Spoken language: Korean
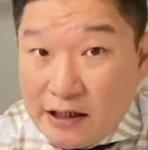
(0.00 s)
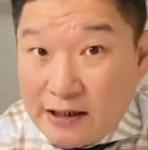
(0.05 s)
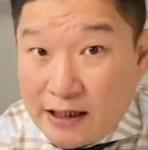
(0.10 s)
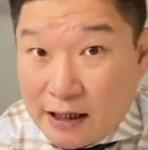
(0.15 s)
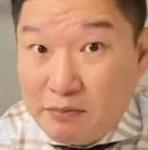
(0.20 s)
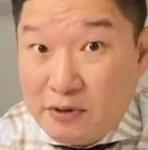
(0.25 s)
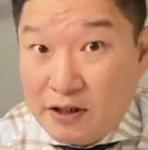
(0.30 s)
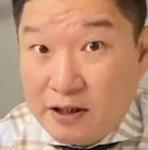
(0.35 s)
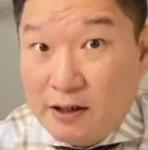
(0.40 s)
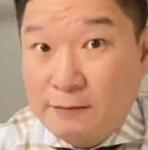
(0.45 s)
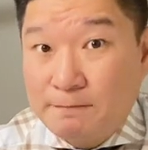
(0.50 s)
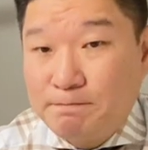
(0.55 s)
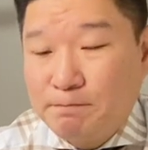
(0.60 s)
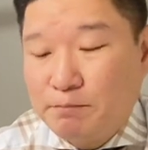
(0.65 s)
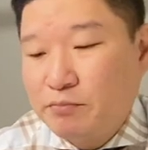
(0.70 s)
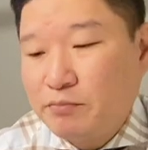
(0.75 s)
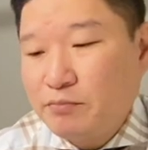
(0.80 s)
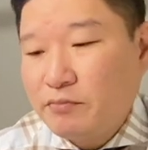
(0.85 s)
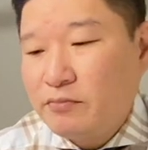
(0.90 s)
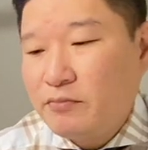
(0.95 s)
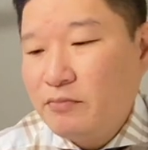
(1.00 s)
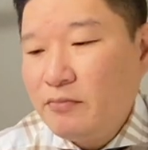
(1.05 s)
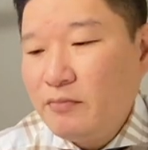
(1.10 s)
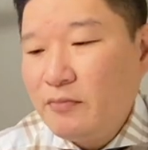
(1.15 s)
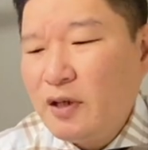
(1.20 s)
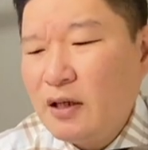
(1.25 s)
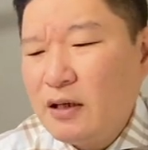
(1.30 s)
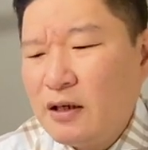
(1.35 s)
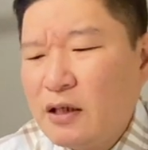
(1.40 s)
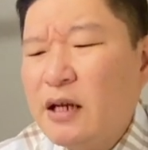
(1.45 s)
합니다.
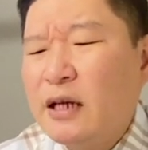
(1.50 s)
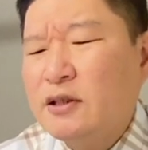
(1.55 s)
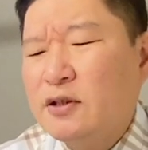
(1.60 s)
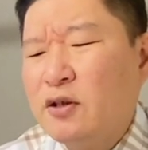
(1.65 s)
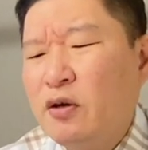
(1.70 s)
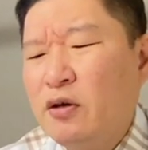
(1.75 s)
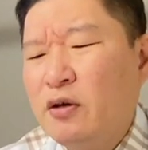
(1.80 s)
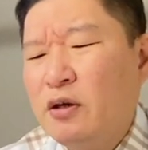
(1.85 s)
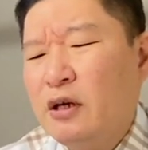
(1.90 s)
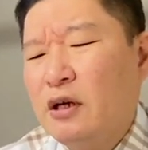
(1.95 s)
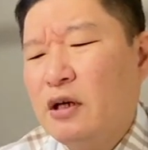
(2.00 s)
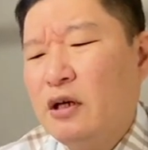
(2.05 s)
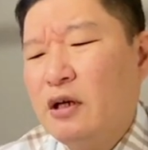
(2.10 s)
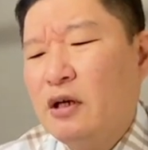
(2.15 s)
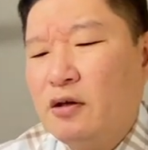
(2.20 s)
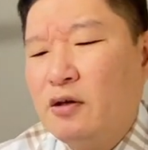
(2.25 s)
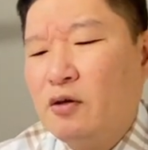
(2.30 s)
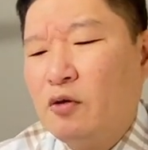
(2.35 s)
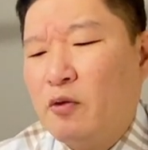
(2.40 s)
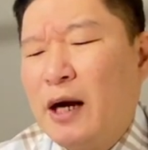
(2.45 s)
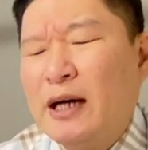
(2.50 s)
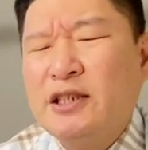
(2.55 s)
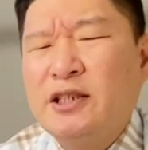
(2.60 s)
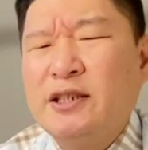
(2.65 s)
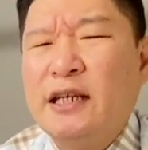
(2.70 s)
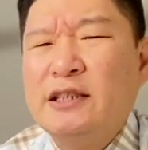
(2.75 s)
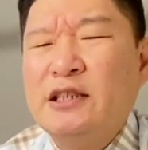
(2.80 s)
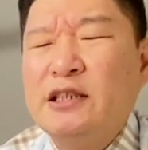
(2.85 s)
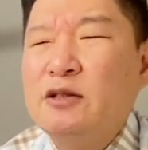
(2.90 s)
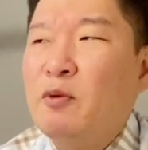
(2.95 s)
그래서 어,
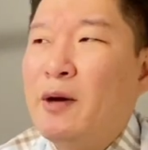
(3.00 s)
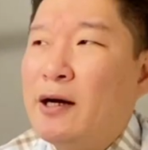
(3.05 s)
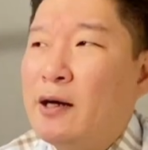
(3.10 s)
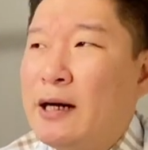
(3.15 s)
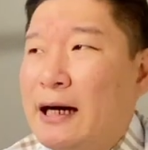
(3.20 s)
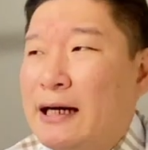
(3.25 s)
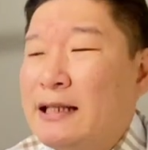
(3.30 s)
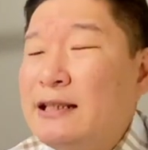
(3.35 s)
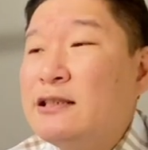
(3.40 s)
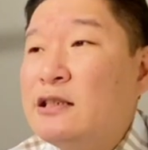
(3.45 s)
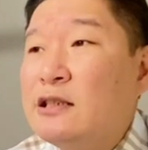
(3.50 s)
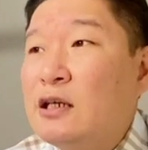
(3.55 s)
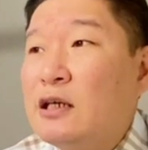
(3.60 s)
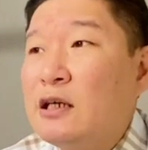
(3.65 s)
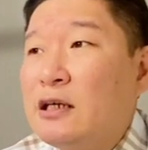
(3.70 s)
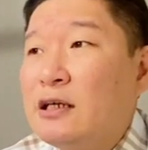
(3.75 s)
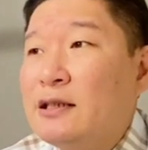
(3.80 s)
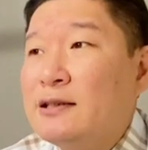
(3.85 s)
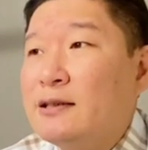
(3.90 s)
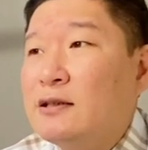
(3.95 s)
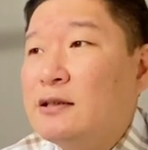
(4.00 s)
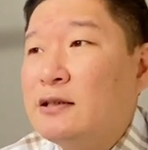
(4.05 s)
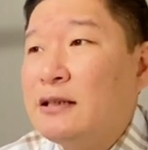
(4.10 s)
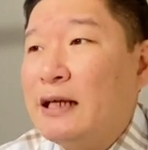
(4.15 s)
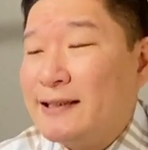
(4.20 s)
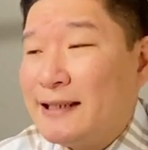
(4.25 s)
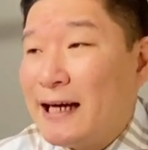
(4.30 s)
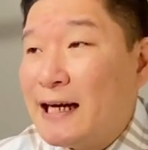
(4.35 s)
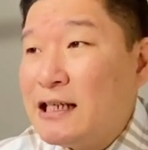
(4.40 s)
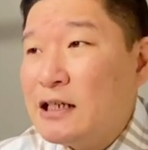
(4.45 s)
확실하지 않은
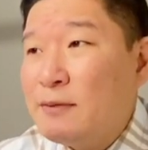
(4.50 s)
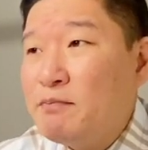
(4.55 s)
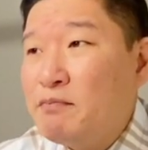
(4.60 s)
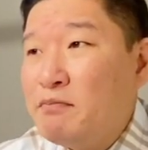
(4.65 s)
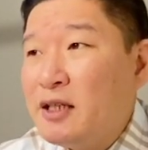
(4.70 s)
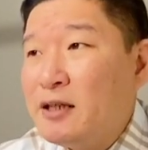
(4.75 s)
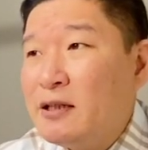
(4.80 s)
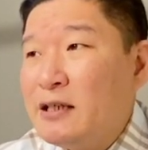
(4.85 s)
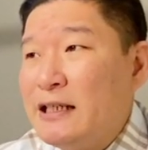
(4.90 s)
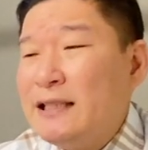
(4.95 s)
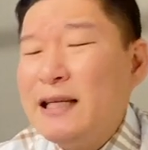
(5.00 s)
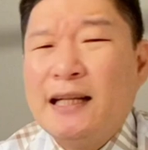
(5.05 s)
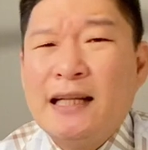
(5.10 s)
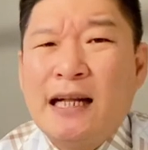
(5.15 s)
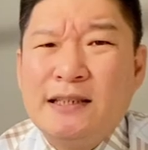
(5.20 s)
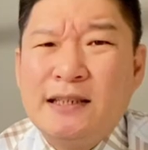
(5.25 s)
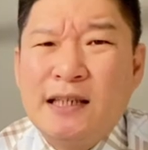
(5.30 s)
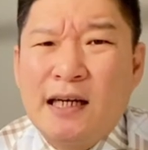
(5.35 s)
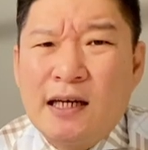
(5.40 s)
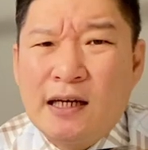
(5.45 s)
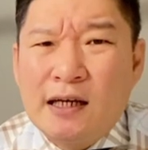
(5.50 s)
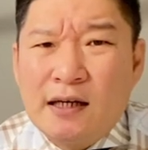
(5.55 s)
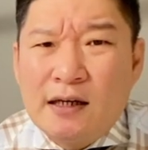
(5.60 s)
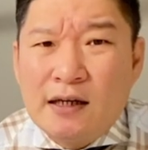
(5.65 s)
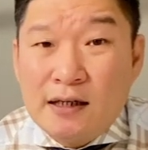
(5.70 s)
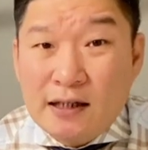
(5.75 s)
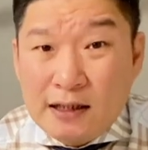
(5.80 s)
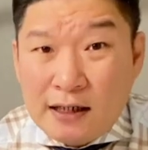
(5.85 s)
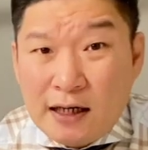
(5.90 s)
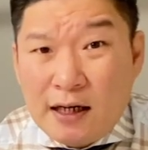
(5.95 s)
잔금 및 이사
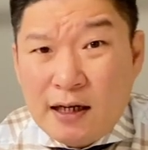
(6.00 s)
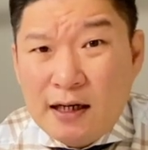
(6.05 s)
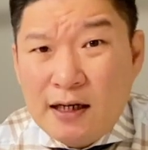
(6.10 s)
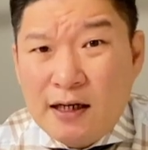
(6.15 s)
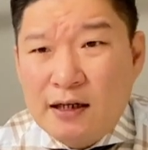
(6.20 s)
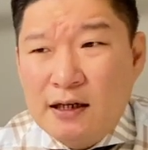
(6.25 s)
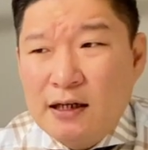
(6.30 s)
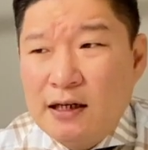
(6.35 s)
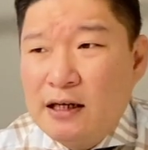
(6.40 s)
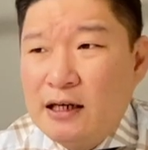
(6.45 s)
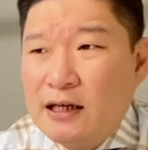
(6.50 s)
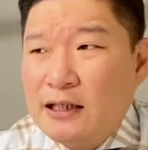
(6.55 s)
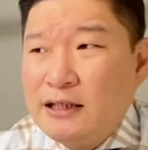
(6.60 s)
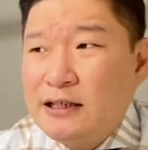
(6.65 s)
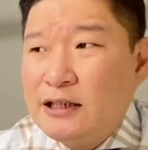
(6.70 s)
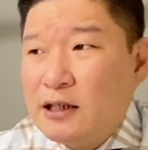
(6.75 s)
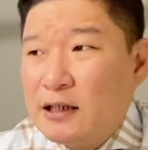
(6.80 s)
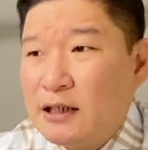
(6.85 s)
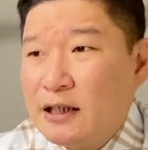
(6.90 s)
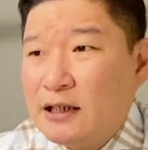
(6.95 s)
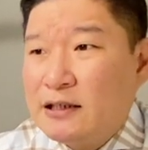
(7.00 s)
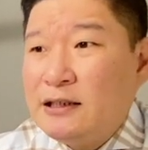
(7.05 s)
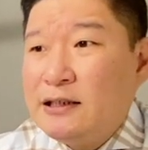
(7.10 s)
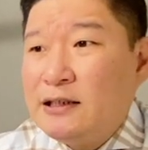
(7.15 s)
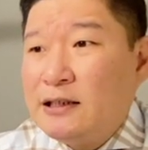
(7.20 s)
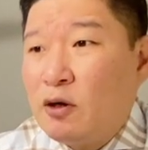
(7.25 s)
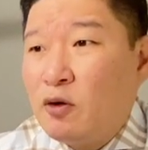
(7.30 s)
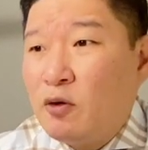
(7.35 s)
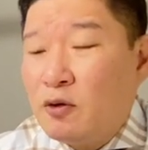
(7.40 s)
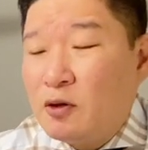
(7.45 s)
날짜가 이제
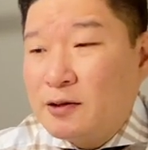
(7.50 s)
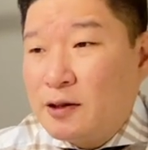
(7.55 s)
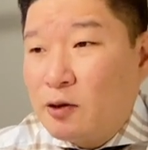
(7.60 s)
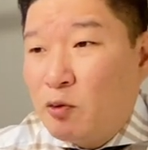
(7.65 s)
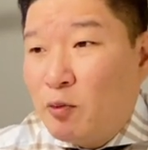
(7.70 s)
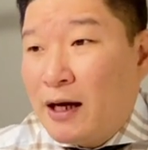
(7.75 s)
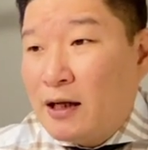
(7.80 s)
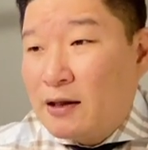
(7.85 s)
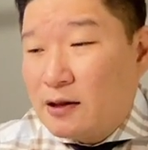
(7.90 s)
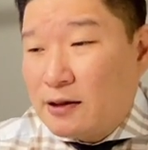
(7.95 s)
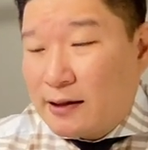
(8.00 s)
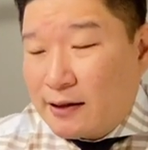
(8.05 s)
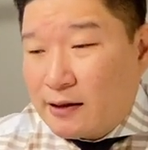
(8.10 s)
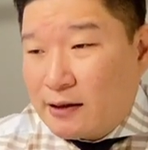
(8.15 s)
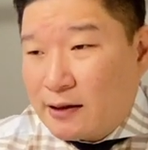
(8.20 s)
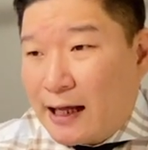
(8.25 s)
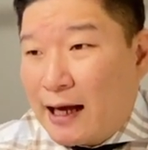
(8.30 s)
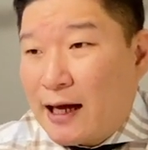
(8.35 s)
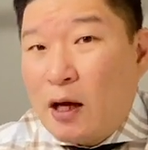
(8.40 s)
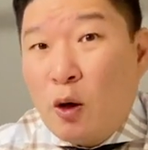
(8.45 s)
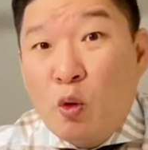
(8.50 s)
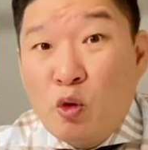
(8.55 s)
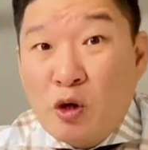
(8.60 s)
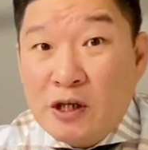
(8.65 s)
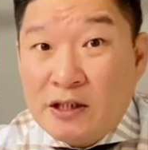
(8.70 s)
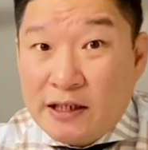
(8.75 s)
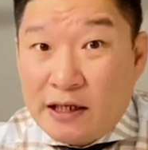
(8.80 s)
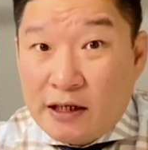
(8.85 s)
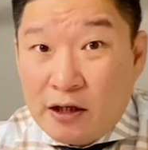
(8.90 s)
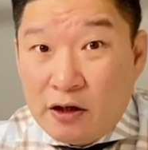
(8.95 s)
진짜 와, 다가오고
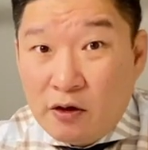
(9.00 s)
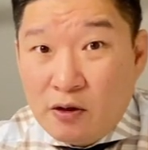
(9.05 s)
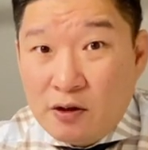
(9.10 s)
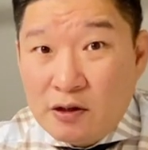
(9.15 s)
있잖아요.